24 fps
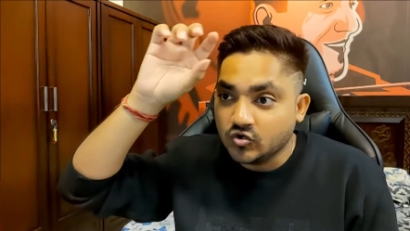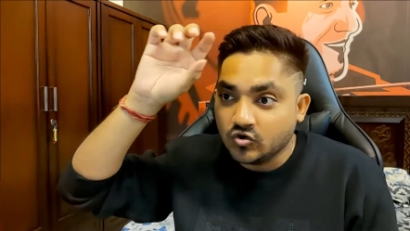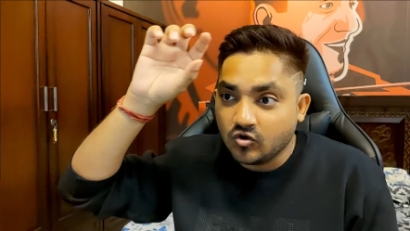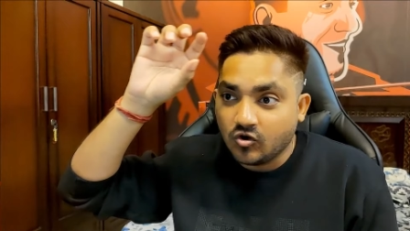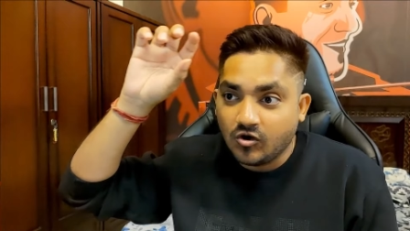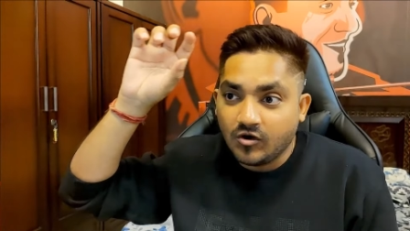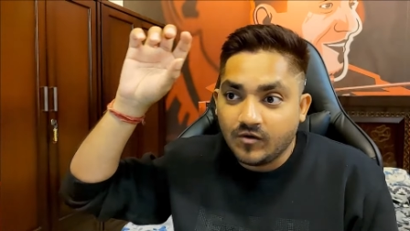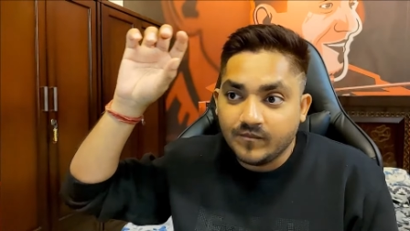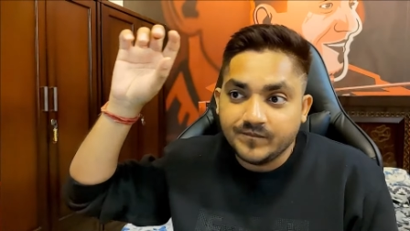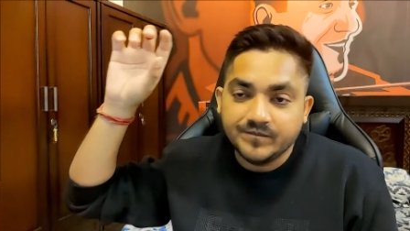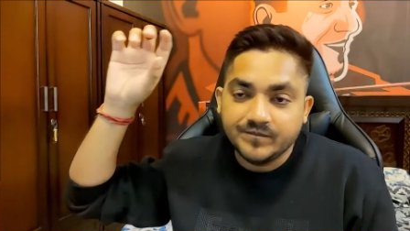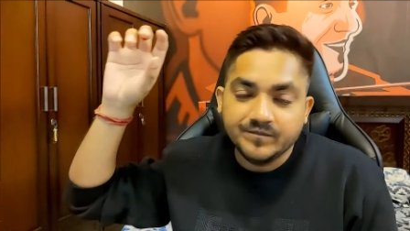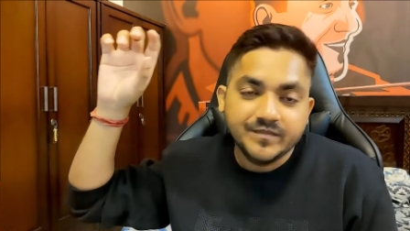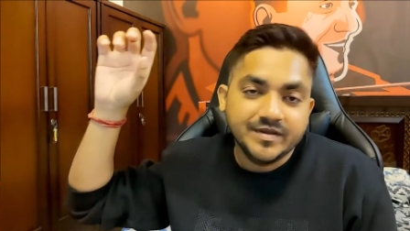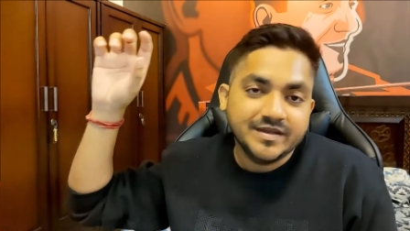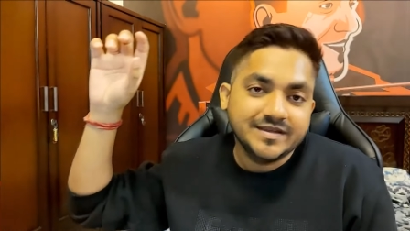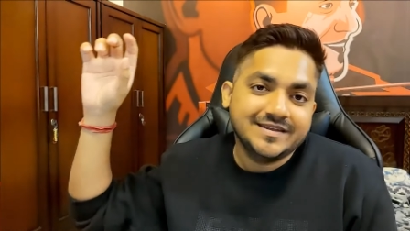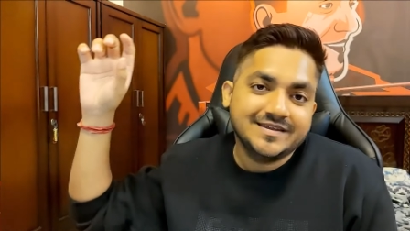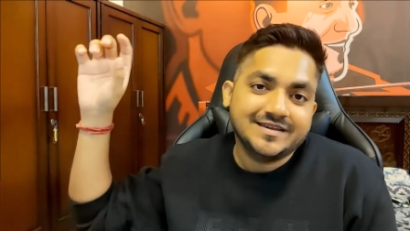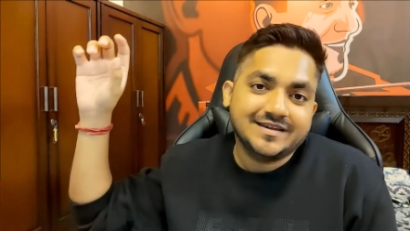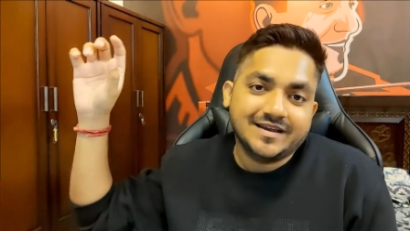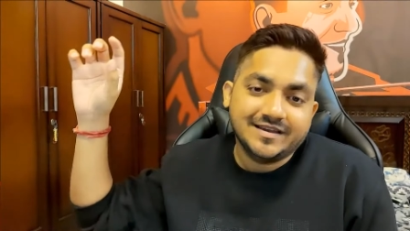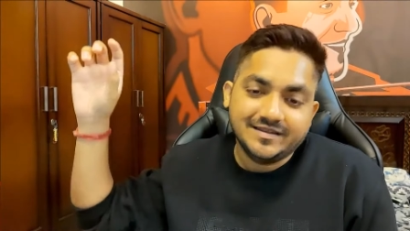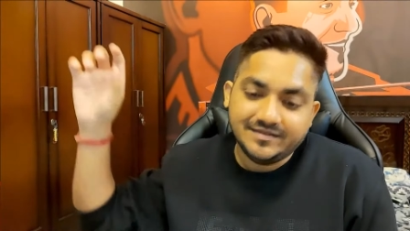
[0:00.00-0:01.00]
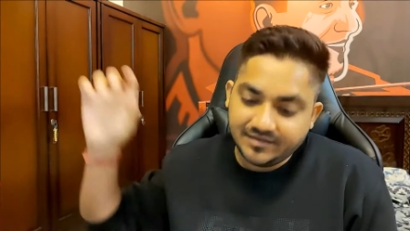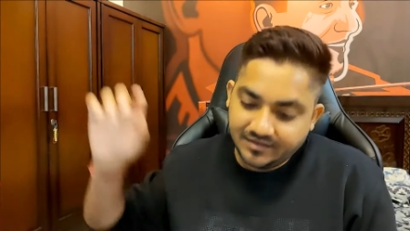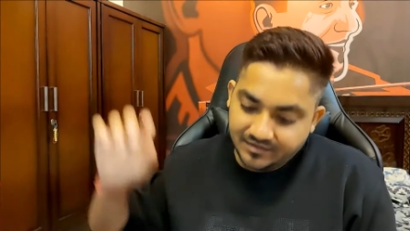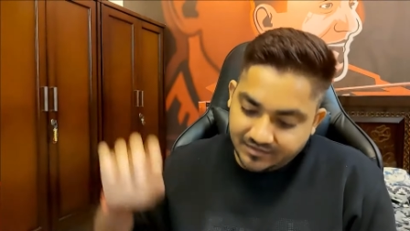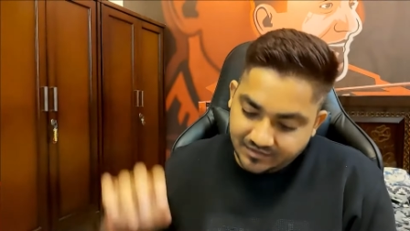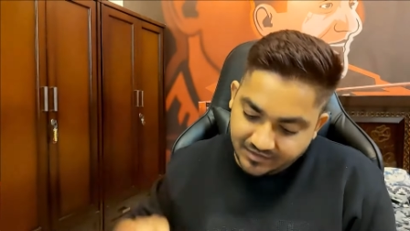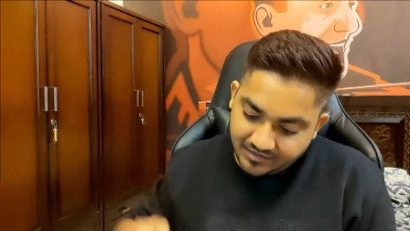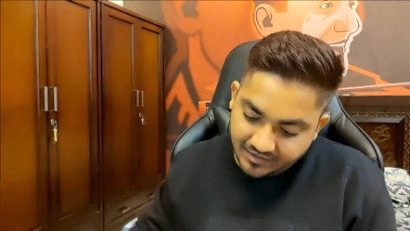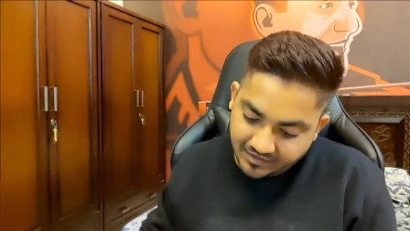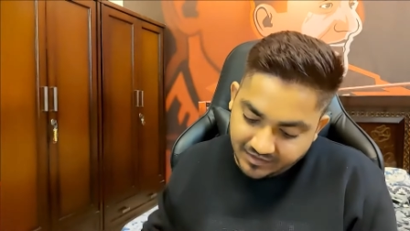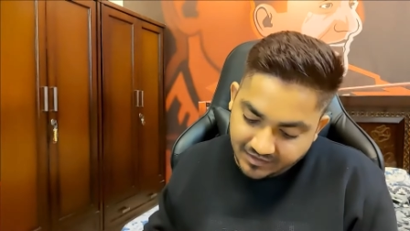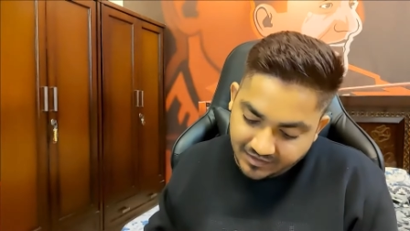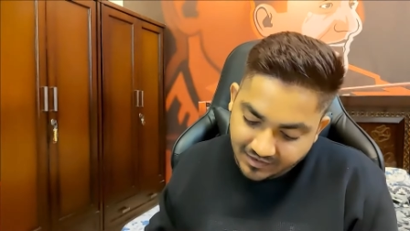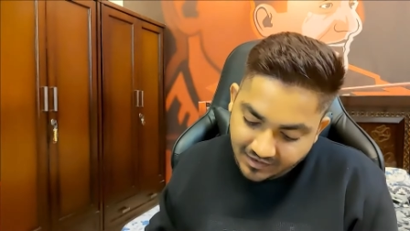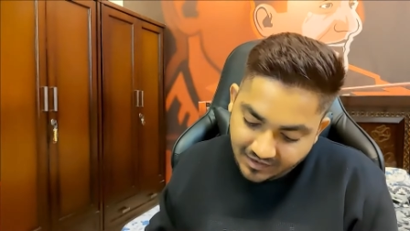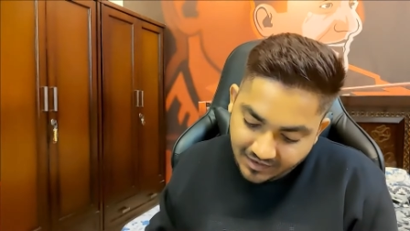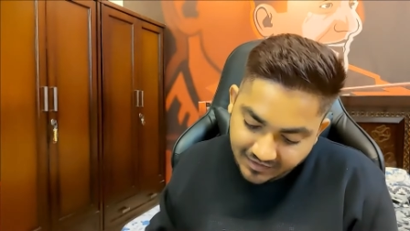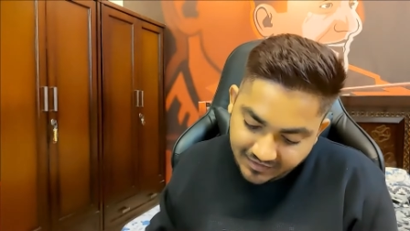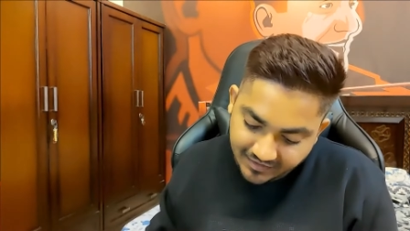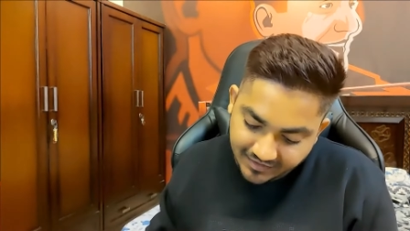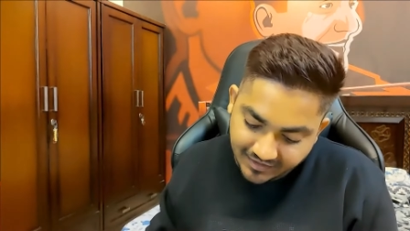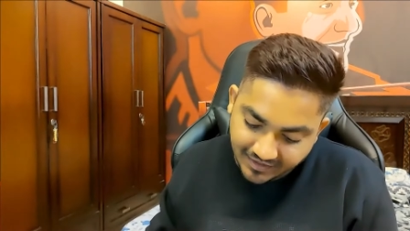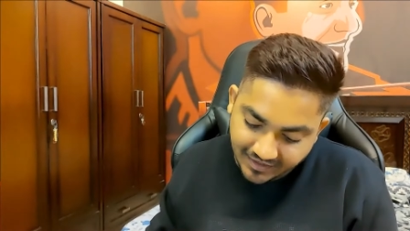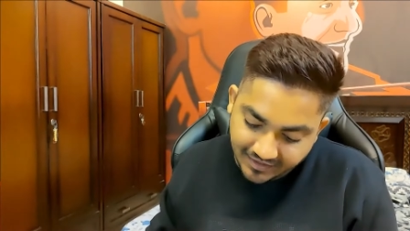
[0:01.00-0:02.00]
टॉप में दिखाई देती है
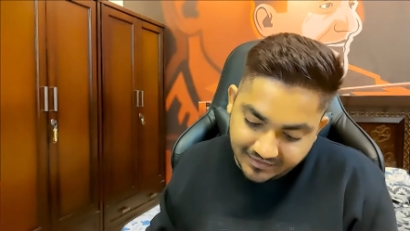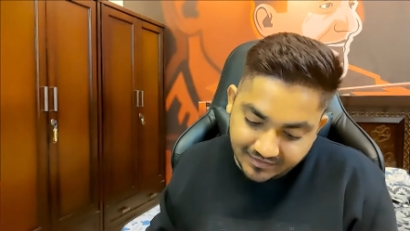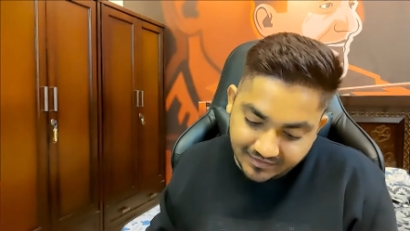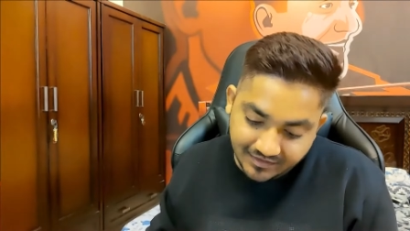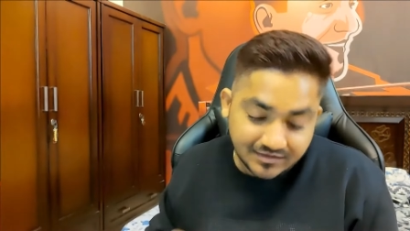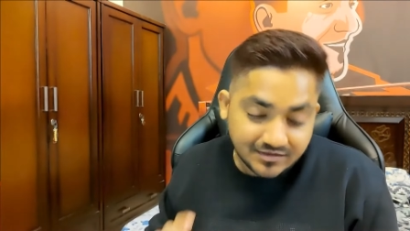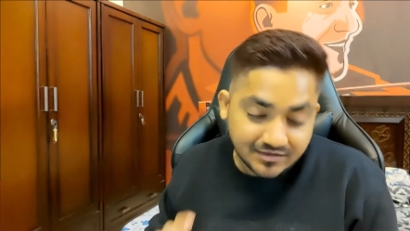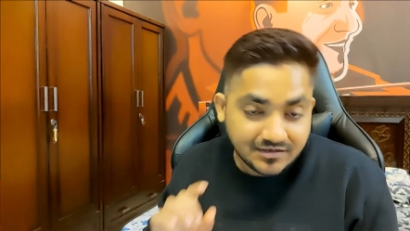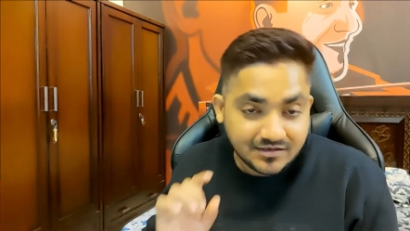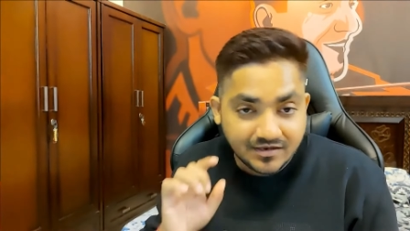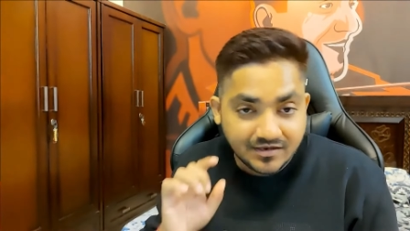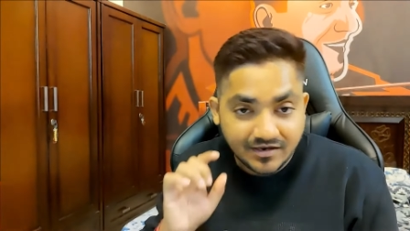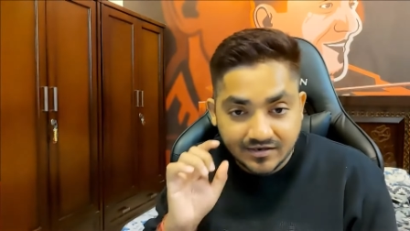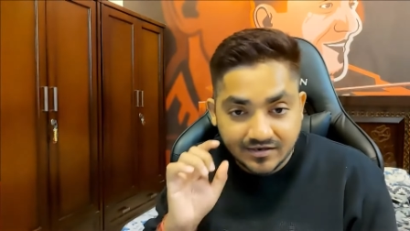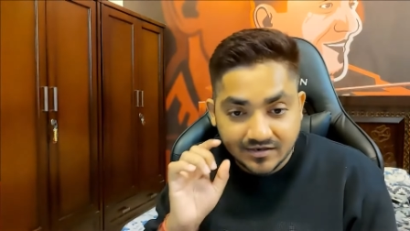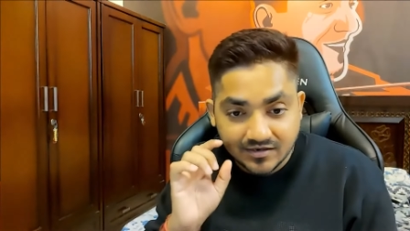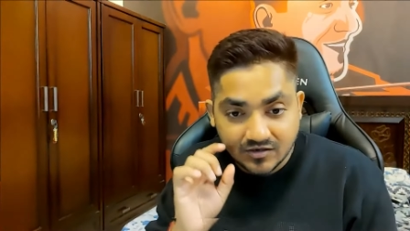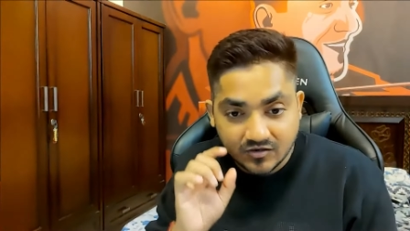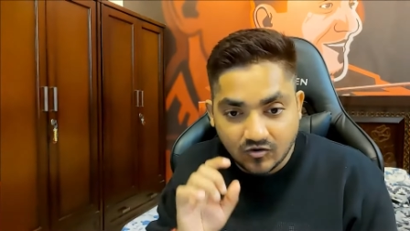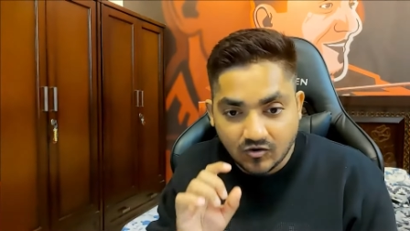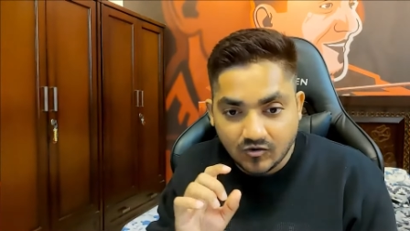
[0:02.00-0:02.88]
कहाँ दिखाई देती है